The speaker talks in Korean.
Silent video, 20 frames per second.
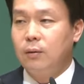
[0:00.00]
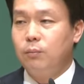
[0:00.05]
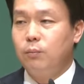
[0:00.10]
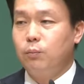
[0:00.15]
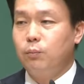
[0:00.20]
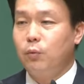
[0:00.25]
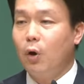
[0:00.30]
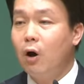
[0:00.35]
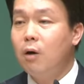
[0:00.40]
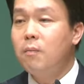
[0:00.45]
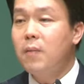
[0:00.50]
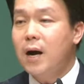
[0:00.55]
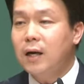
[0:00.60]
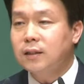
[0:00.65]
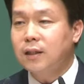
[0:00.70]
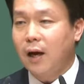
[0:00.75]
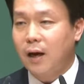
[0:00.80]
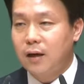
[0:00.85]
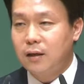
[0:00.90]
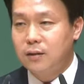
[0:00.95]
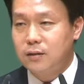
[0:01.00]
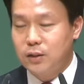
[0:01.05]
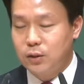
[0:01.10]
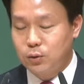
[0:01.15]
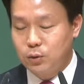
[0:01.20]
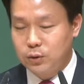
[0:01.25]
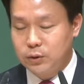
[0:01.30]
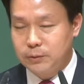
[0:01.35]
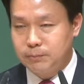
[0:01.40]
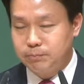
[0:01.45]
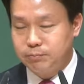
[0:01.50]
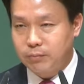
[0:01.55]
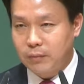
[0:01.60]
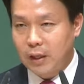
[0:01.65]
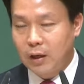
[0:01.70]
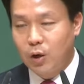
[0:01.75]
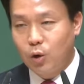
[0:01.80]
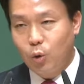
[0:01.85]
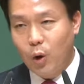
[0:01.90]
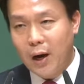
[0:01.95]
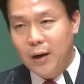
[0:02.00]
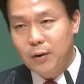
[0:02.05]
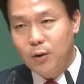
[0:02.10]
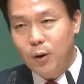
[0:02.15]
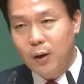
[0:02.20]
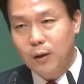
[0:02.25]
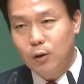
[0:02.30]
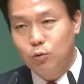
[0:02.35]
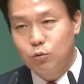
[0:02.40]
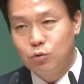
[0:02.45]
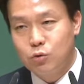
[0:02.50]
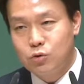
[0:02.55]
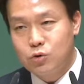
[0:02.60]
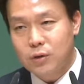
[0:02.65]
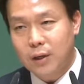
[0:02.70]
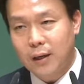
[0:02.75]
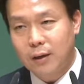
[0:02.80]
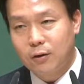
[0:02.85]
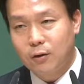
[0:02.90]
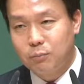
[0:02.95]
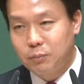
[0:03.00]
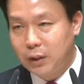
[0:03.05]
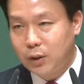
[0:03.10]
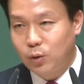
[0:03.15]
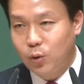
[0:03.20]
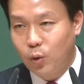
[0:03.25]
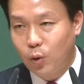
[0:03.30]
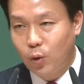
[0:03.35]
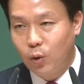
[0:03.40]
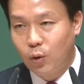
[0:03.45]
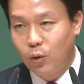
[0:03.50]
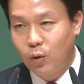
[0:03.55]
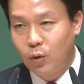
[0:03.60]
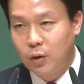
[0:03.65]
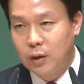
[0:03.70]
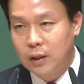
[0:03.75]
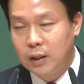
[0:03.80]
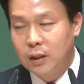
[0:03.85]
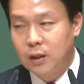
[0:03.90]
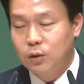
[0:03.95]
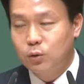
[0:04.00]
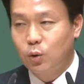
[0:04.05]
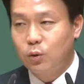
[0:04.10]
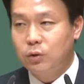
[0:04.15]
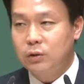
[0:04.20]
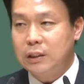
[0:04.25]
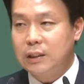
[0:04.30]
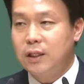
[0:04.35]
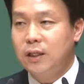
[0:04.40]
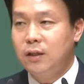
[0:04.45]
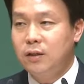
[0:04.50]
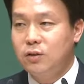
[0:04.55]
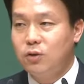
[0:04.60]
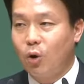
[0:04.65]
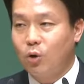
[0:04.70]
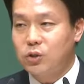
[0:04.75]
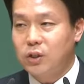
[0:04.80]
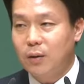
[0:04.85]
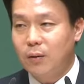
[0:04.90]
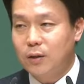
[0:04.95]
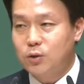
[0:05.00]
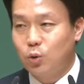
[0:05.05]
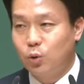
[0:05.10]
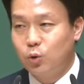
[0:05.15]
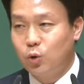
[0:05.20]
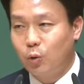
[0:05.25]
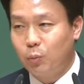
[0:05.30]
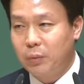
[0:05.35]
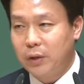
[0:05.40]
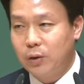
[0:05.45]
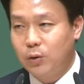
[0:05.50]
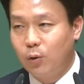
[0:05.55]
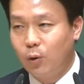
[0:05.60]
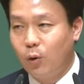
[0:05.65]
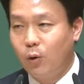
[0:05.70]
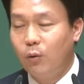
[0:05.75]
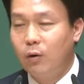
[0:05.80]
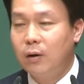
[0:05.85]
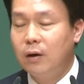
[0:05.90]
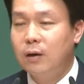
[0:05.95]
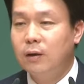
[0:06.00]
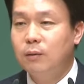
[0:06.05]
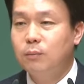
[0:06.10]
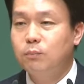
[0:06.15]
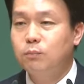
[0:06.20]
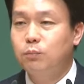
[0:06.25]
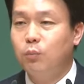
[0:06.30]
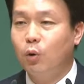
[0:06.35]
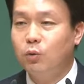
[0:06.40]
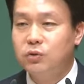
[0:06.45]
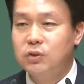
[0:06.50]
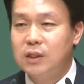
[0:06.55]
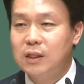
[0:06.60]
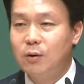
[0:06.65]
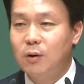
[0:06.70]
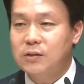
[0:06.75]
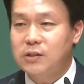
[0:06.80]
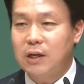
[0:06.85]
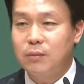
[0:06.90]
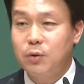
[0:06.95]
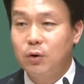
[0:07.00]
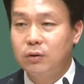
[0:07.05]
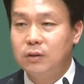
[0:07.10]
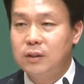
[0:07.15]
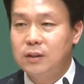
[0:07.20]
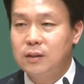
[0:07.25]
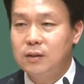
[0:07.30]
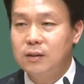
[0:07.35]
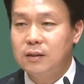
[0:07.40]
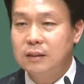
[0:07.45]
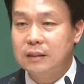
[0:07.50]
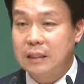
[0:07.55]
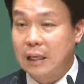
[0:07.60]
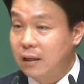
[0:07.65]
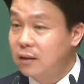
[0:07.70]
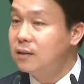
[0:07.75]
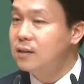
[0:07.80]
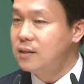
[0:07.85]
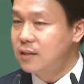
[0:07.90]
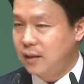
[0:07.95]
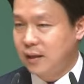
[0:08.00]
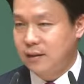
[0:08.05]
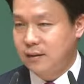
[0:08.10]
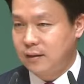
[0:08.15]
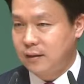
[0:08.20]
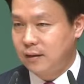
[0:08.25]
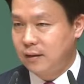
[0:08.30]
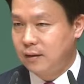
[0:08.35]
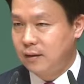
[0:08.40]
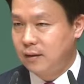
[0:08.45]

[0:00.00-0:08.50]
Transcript: 멸망당하는 이유는 화려하고 웅장한 건 믿고, 또는 긴 역사와 전통 믿고, 본질과 사명을 게을리 할 때.